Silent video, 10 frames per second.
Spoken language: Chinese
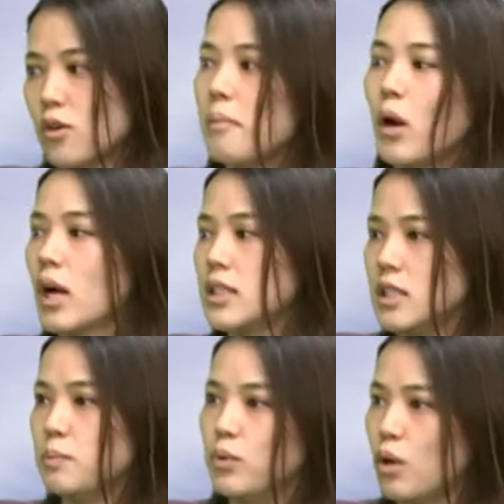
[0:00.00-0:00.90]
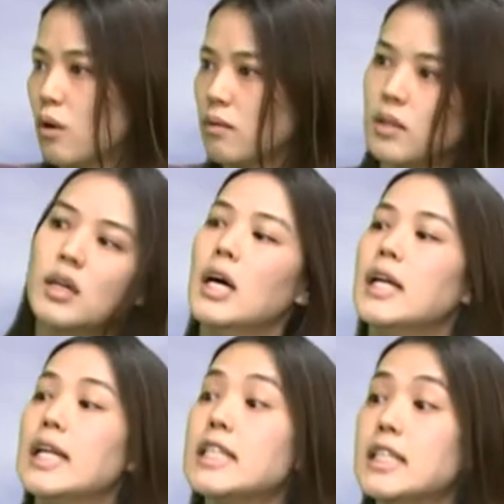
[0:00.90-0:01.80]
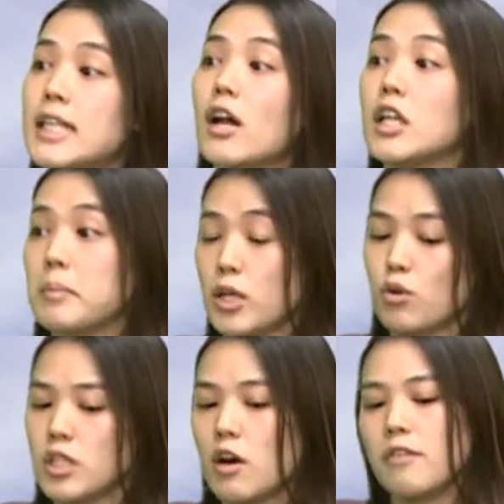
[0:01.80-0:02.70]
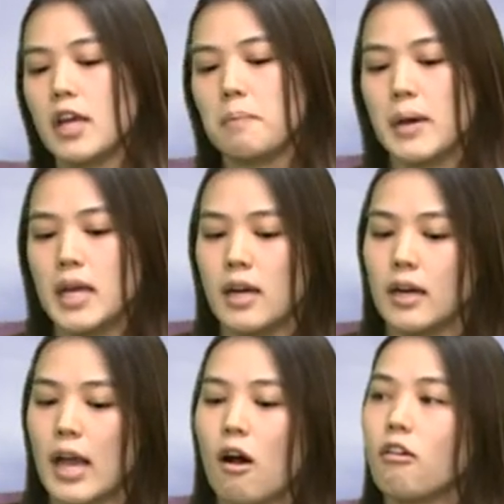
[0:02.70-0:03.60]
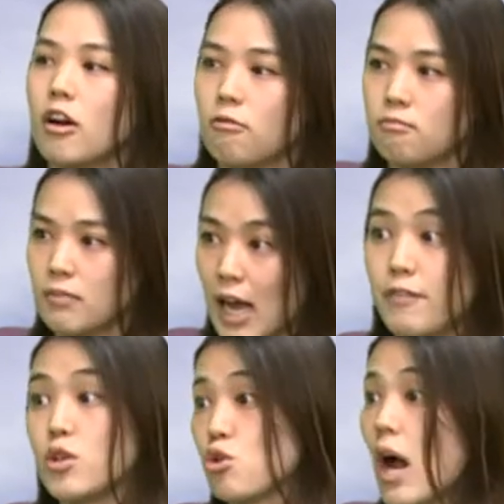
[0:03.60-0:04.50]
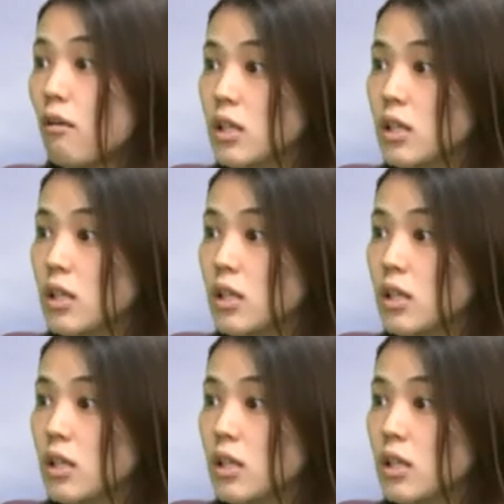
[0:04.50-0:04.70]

的说，没关系，不用。你只要你们有消费一杯饮料跟咖啡就